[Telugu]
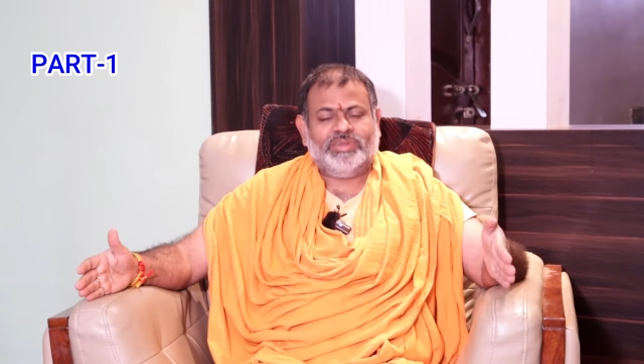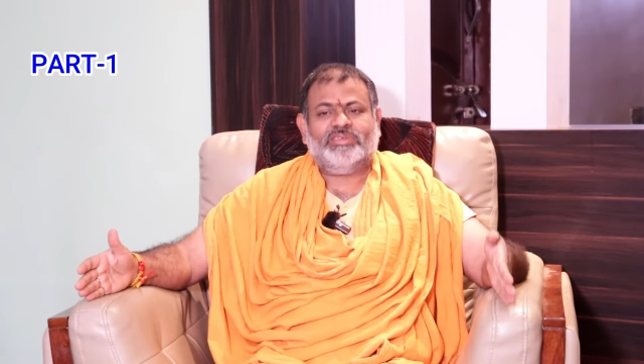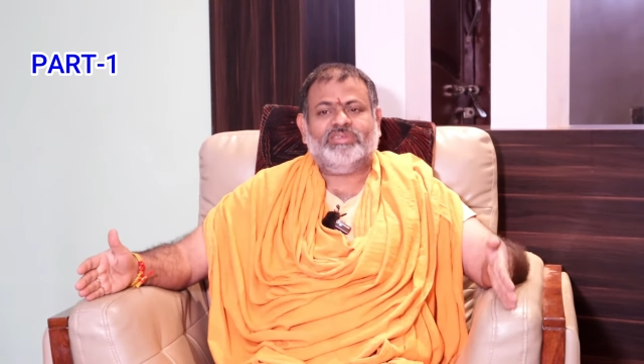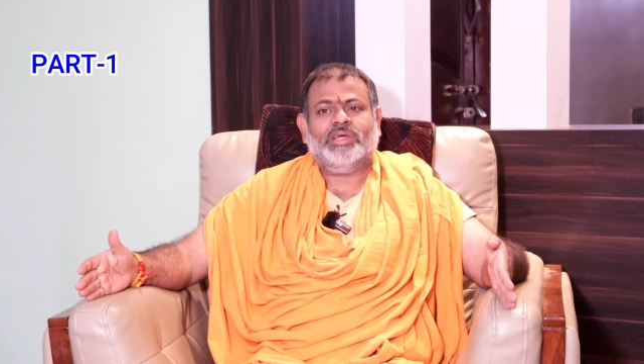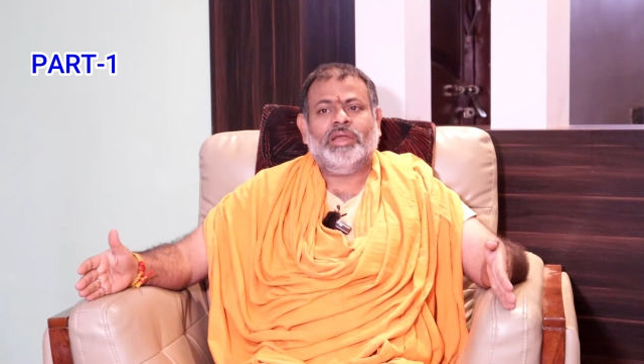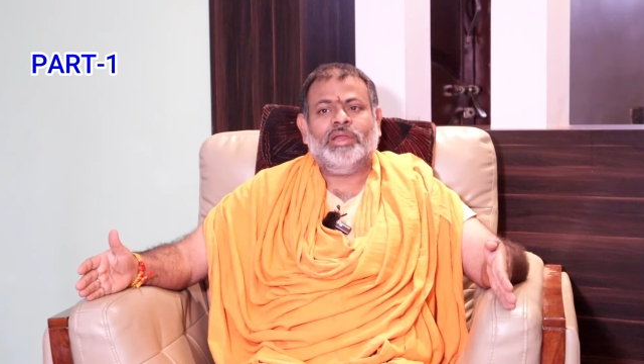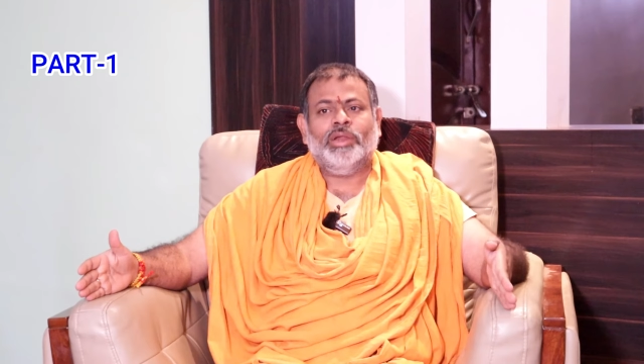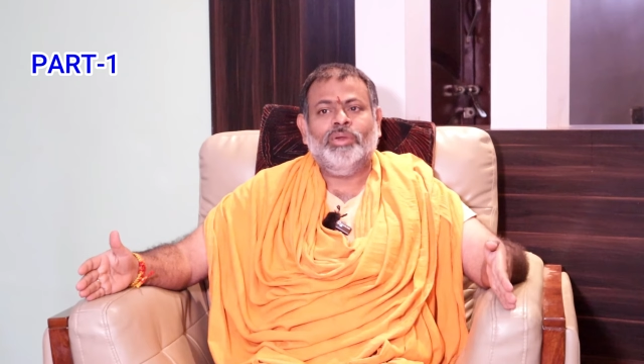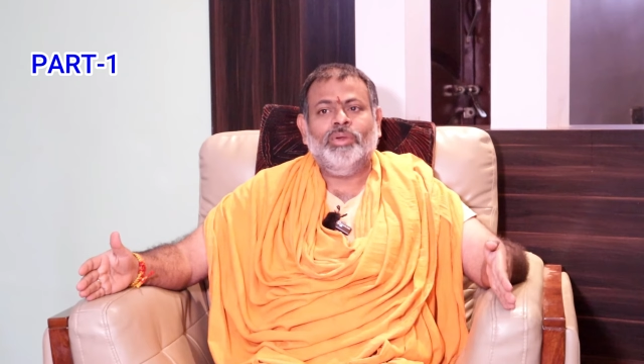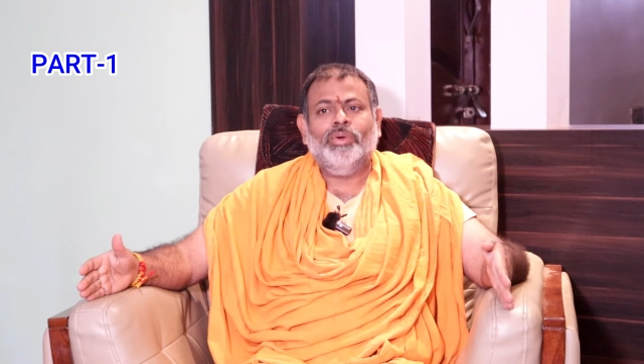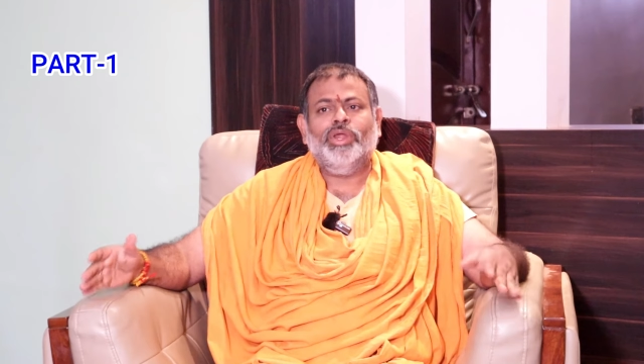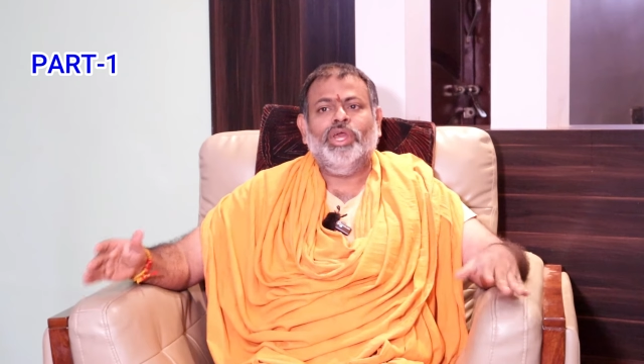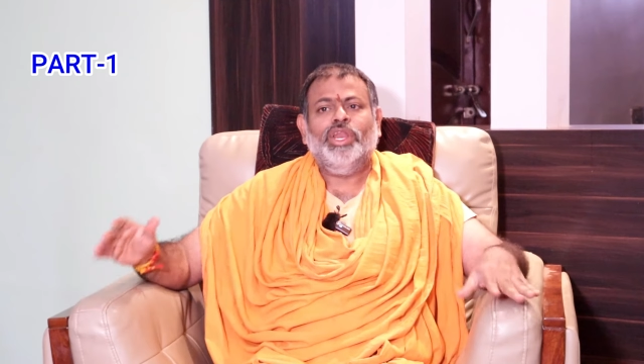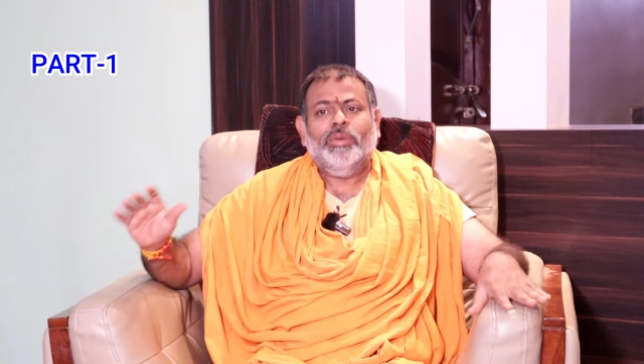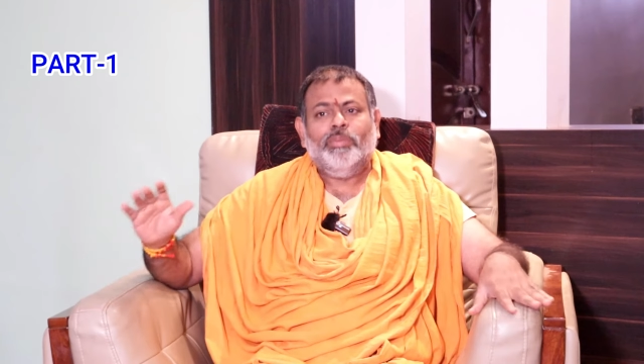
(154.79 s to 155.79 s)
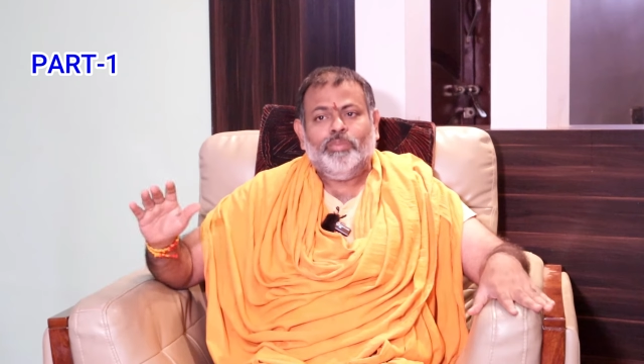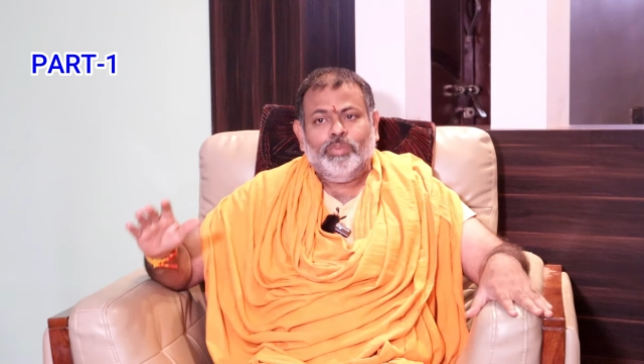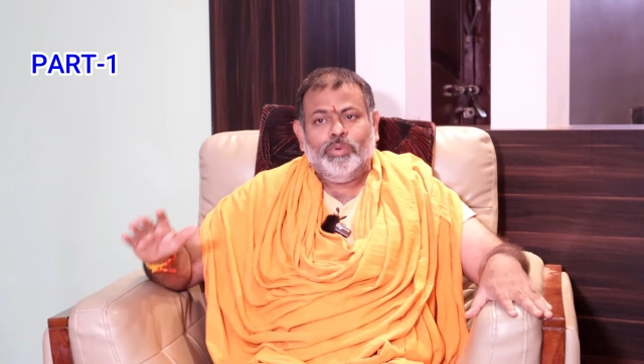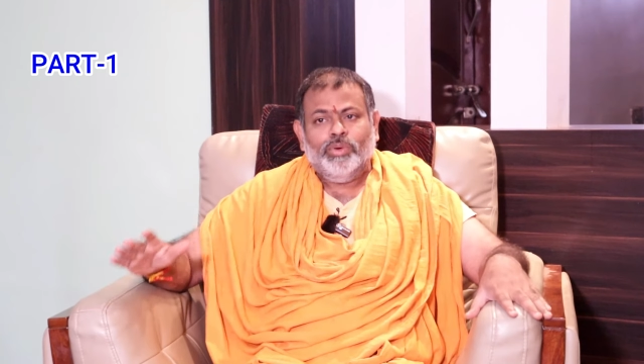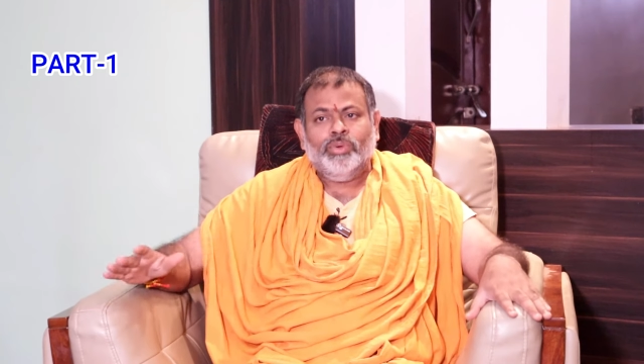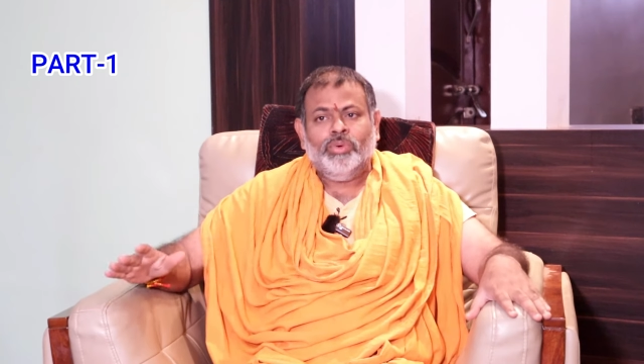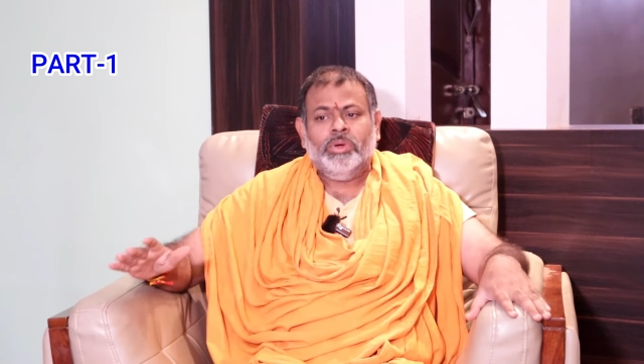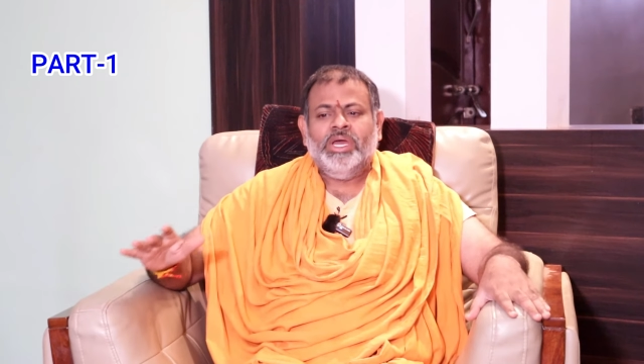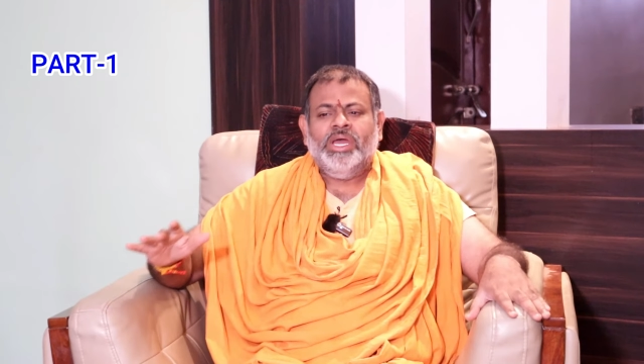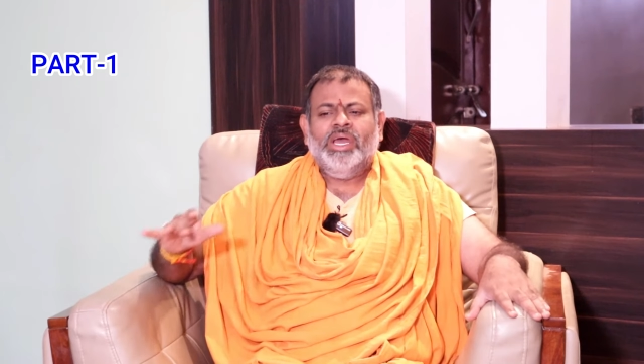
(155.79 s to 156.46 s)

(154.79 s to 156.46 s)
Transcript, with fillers: ప్రస్థానంలో నేను ఎప్పుడూ